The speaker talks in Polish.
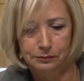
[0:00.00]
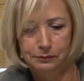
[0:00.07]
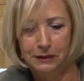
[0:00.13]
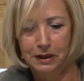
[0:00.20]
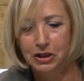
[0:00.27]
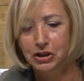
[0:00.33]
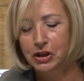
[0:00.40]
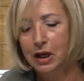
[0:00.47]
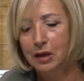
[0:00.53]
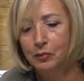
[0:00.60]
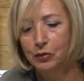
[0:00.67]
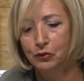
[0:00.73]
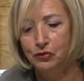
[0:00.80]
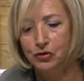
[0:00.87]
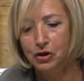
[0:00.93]
jeszcze jak
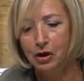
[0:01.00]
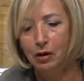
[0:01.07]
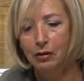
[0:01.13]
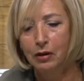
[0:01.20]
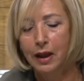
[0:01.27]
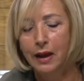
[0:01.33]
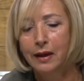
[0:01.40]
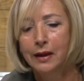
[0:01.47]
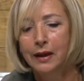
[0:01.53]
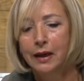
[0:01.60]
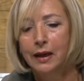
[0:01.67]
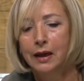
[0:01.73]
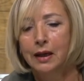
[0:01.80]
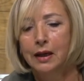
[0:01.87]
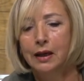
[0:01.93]
był w szkole.
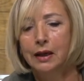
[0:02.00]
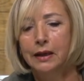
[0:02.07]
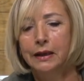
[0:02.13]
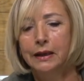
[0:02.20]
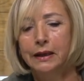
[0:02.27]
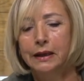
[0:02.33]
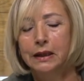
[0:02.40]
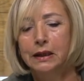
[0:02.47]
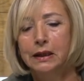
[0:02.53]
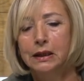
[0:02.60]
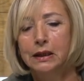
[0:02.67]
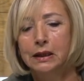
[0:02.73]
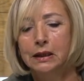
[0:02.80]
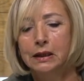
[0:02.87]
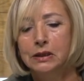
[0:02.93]

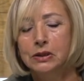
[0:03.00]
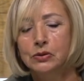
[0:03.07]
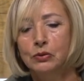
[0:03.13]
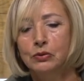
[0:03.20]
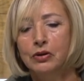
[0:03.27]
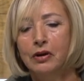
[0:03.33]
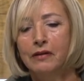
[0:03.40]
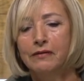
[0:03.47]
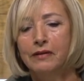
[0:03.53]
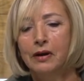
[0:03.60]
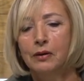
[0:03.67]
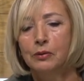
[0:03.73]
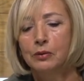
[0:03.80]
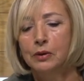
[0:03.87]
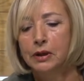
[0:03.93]
Y,
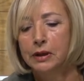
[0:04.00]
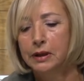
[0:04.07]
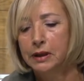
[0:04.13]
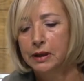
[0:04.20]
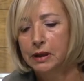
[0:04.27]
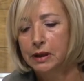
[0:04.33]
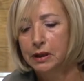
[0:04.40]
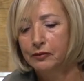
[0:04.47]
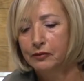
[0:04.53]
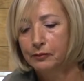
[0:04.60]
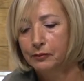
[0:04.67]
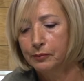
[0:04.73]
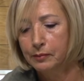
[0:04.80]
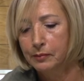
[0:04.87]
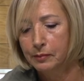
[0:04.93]
studiował y,
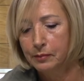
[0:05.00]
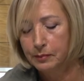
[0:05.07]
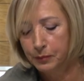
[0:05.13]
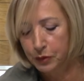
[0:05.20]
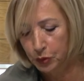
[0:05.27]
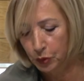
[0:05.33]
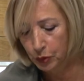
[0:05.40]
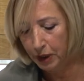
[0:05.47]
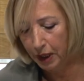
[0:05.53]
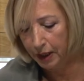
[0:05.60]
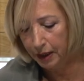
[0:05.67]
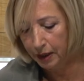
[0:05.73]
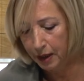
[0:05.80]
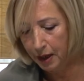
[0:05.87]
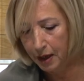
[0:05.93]

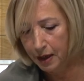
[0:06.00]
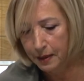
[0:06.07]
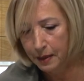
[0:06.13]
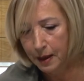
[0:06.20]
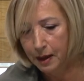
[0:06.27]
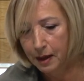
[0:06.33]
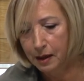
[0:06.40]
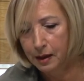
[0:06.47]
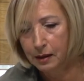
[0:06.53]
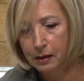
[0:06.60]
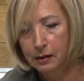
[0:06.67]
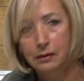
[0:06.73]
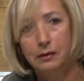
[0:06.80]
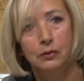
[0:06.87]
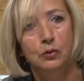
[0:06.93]
biżuterię na
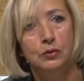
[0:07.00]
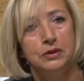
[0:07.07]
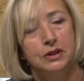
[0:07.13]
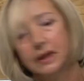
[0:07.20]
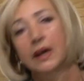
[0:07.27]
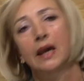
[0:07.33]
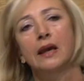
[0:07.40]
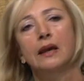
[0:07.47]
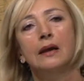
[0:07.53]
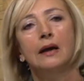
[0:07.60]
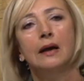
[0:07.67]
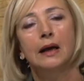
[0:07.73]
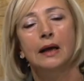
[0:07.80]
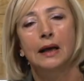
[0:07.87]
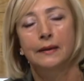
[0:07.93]
Łódzkiej
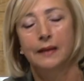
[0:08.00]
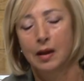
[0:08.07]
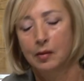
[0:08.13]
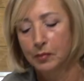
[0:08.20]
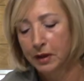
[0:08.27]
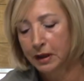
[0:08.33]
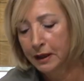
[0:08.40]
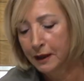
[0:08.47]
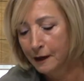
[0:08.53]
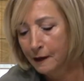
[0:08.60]
Akademii.